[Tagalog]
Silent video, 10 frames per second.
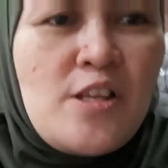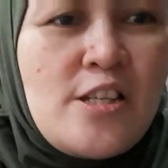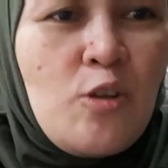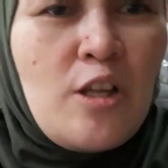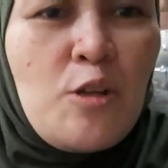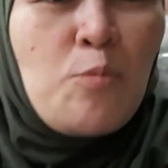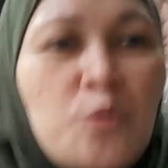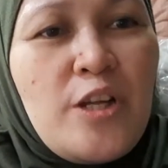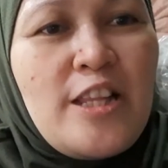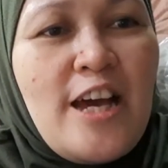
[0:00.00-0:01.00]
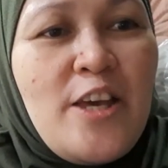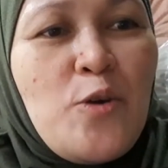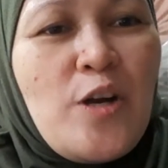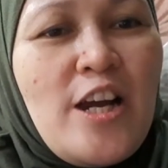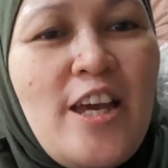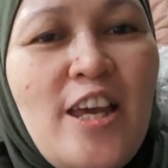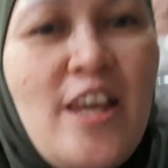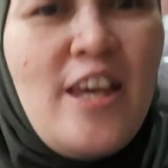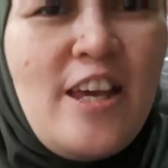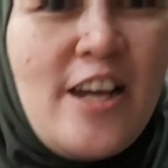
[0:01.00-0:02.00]
Shout out muna tayo
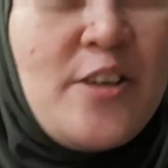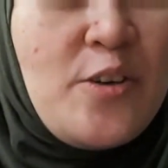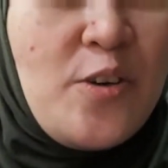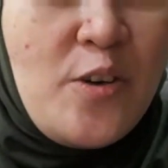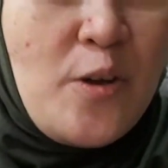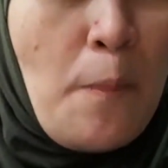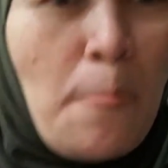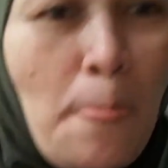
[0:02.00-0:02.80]
kay, ano,